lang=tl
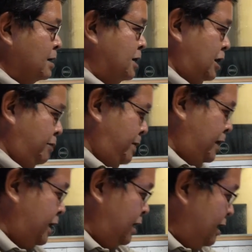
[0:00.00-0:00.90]

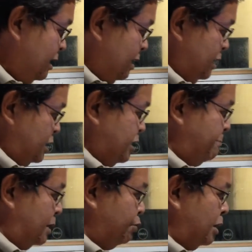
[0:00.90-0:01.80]
celebrating
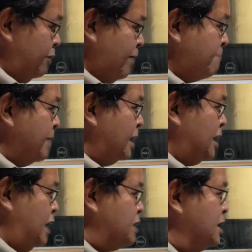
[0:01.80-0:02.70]
December 25 can
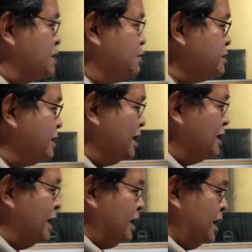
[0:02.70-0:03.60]
is the souls sa
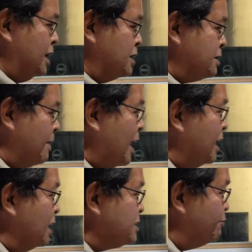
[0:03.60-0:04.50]
declare na sa mga
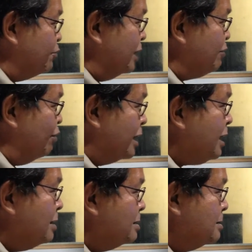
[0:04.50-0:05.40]
kalag sa purgatory